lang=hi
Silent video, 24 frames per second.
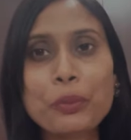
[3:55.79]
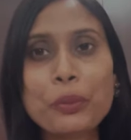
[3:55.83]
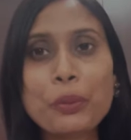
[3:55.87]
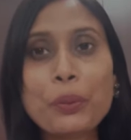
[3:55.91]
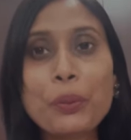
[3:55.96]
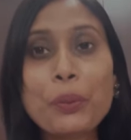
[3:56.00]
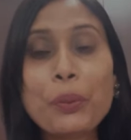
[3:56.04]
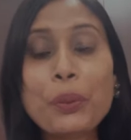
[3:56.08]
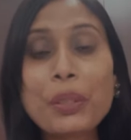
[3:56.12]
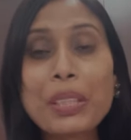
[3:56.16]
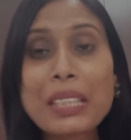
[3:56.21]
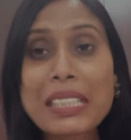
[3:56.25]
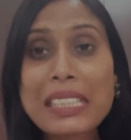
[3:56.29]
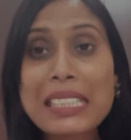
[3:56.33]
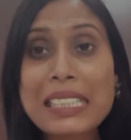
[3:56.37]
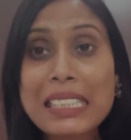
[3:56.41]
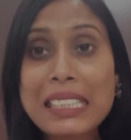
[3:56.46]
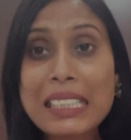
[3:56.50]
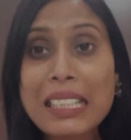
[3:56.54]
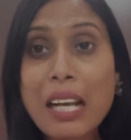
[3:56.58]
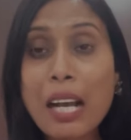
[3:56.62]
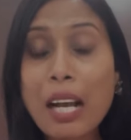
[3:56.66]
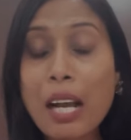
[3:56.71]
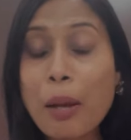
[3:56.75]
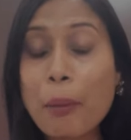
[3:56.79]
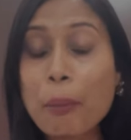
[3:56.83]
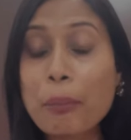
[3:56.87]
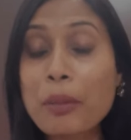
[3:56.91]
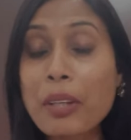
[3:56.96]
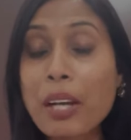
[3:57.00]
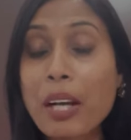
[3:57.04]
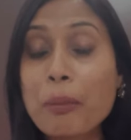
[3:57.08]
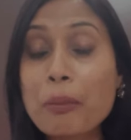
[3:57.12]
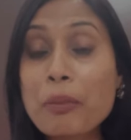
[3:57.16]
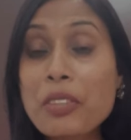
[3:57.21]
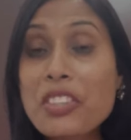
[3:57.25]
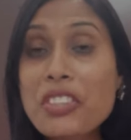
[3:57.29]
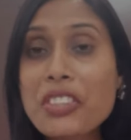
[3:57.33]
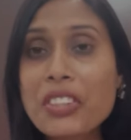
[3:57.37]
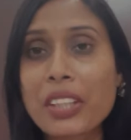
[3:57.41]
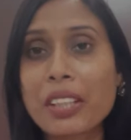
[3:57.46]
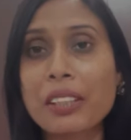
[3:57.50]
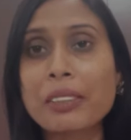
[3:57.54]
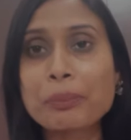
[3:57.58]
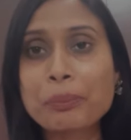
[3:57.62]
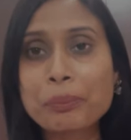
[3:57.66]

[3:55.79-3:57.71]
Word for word: तो इसलिए अब हमेशा